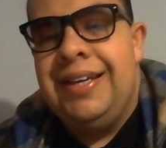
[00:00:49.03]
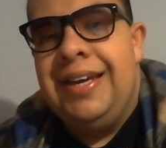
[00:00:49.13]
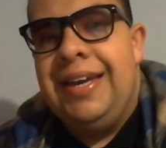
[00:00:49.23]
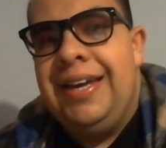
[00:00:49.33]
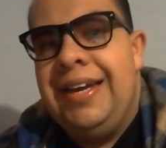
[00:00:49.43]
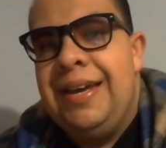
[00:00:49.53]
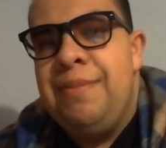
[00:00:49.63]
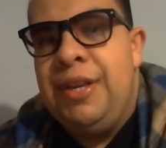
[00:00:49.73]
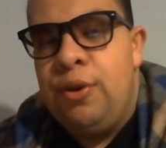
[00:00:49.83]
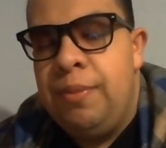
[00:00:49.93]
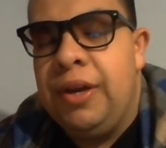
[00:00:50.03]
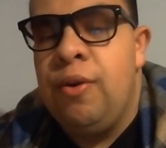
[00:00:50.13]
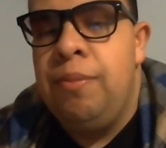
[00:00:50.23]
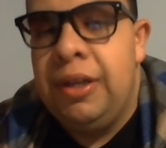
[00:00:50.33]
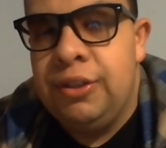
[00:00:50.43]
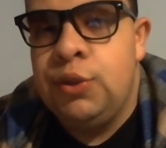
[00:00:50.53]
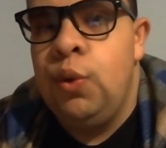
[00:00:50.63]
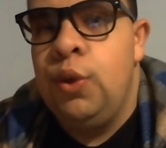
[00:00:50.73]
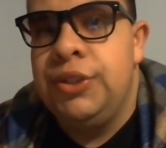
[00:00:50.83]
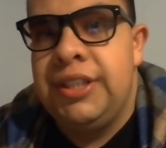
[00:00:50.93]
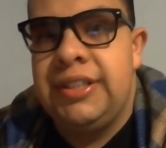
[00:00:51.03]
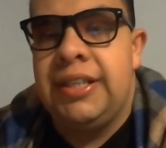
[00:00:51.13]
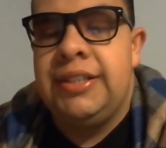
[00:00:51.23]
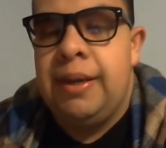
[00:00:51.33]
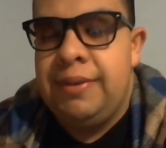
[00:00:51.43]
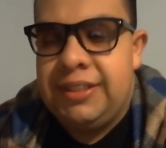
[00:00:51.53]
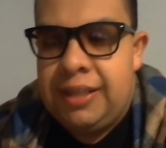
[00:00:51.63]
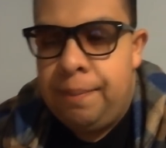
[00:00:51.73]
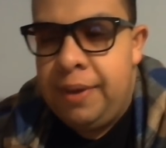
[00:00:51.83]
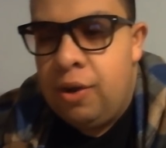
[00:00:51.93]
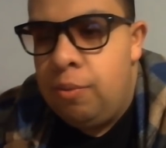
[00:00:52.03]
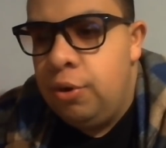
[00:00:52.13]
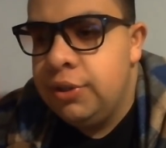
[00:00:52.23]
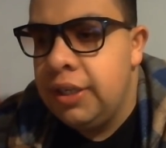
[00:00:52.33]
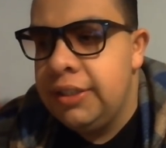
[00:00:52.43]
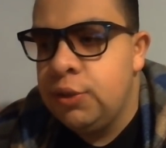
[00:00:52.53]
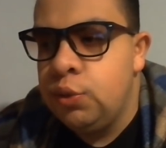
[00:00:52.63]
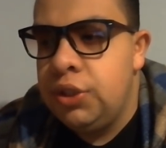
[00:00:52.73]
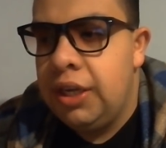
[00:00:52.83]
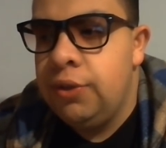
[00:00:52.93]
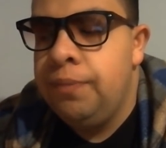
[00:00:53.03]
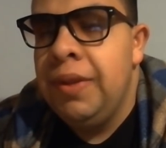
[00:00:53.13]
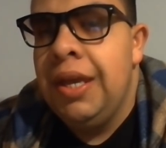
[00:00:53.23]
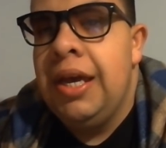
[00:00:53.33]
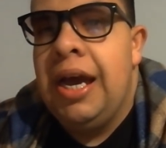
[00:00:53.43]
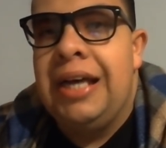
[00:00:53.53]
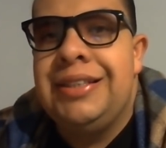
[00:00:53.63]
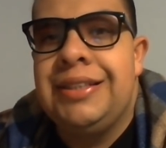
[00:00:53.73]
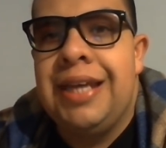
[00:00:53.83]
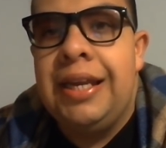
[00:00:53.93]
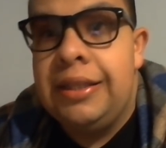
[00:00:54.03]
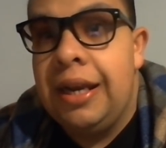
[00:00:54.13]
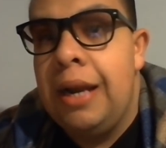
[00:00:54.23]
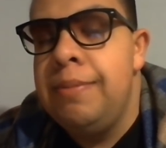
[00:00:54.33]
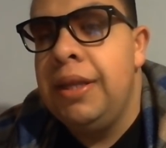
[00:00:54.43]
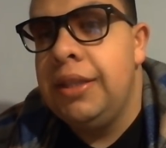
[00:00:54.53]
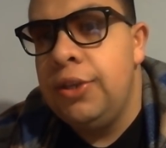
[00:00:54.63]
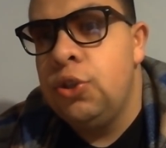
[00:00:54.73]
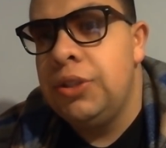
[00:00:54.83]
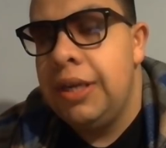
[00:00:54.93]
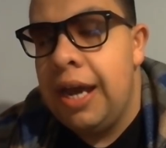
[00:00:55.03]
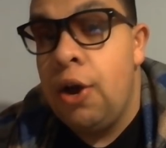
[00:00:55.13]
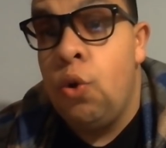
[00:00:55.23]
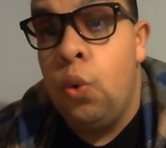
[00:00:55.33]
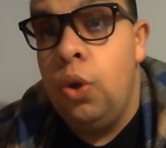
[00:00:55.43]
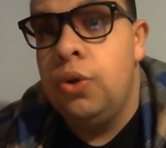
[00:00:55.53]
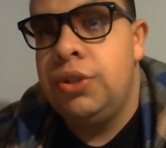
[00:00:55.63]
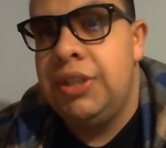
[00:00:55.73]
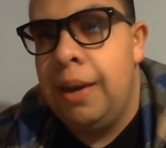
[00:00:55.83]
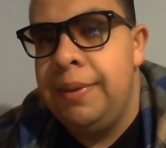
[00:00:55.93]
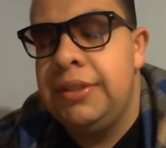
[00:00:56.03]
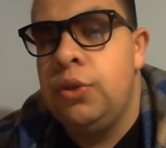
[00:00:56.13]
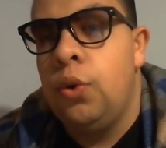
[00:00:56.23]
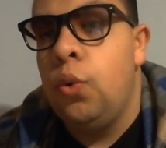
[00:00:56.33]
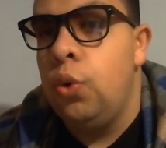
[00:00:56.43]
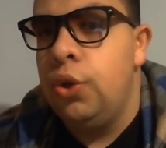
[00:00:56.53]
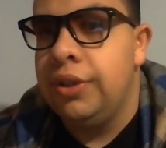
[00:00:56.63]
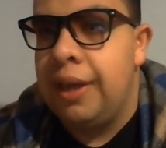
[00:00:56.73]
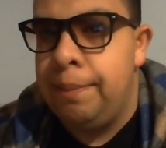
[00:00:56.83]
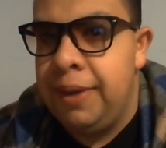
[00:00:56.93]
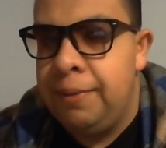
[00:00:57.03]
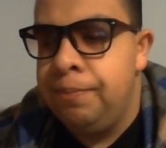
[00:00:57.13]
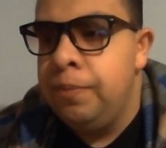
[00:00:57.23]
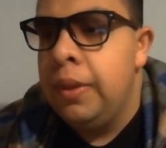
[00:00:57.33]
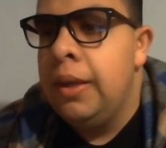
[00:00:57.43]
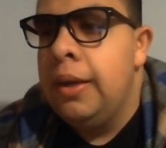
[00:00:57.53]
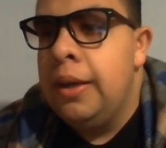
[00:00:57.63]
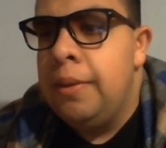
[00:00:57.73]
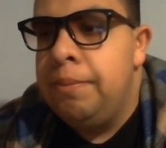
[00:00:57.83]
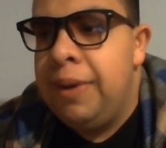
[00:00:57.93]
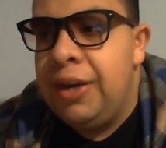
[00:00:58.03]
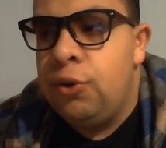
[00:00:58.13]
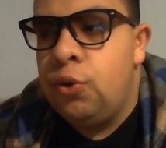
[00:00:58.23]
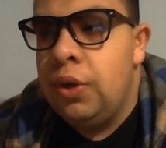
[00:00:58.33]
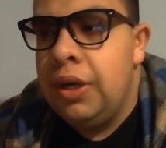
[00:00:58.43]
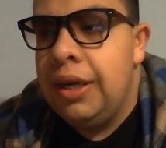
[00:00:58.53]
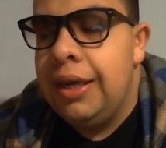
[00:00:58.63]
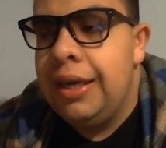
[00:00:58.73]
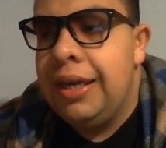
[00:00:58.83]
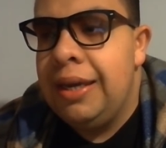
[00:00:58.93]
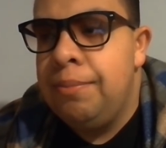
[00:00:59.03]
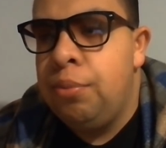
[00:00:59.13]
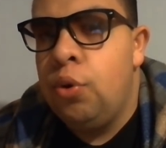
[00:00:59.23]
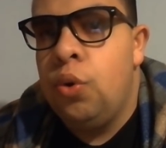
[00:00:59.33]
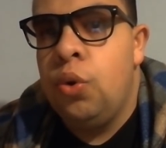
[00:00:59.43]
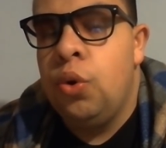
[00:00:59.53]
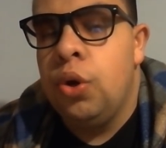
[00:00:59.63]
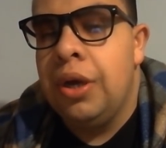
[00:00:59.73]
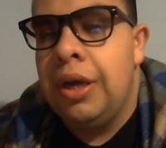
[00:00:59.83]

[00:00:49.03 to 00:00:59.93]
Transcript: Eh, mi nombre completo es Julio César Chávez Tapia, como lo están escuchando. Así es que literalmente yo sería Julio Chávez, no Julio Tapia. Pero eh, por